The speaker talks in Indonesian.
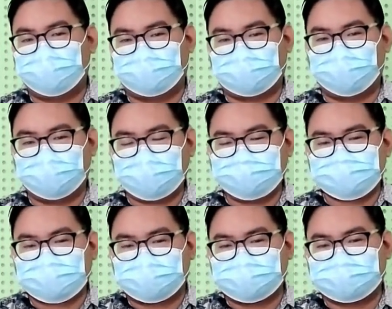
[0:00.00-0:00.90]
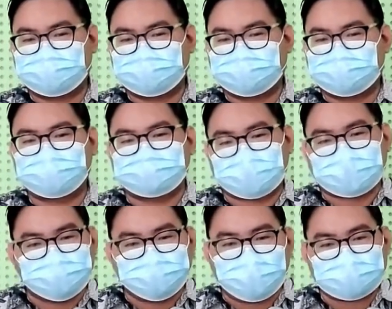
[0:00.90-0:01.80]
Orang-orang mencari tempat
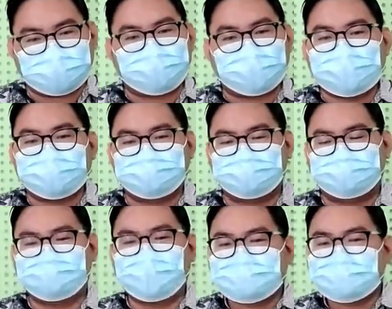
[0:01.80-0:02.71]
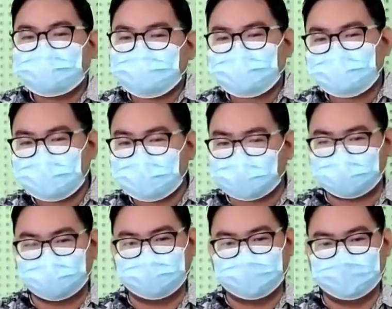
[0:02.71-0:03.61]
perlindungan kepada bangsa Mesir.
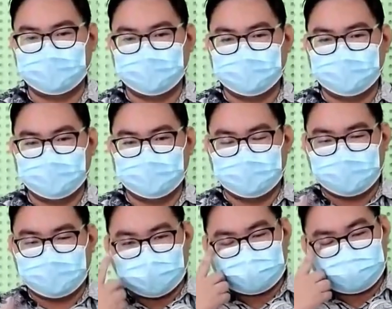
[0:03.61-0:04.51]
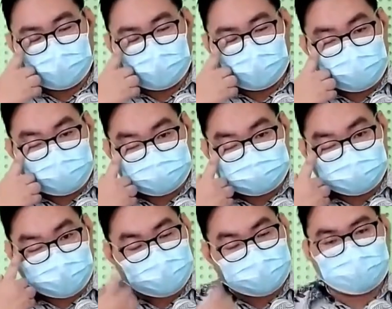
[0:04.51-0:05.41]
Alat perlengkapan
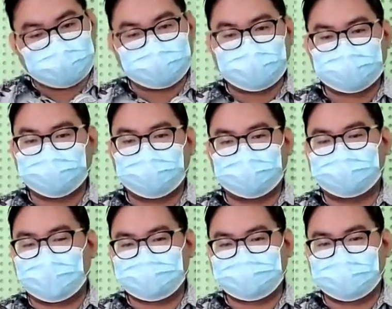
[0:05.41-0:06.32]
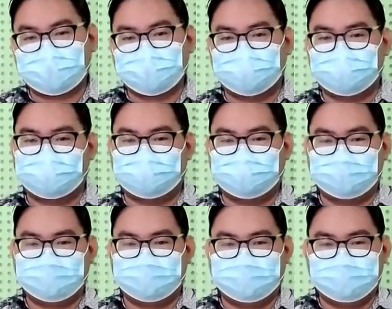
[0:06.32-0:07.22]
perangnya begitu luar biasa
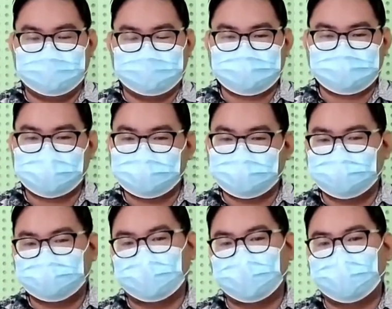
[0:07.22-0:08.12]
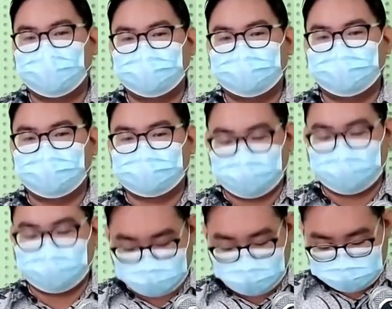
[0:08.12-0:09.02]
canggihnya, begitu
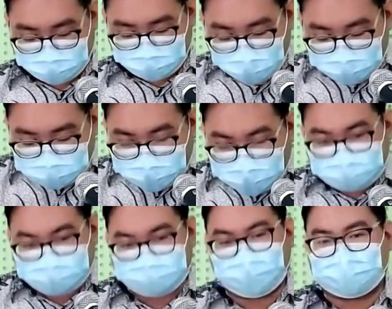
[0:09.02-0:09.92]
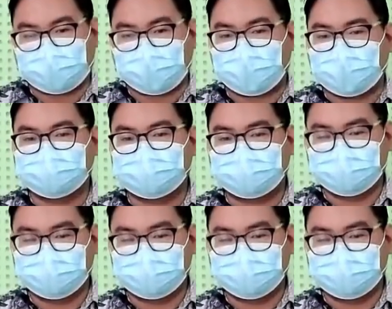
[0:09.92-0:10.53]
luar biasa komplit dikatakan.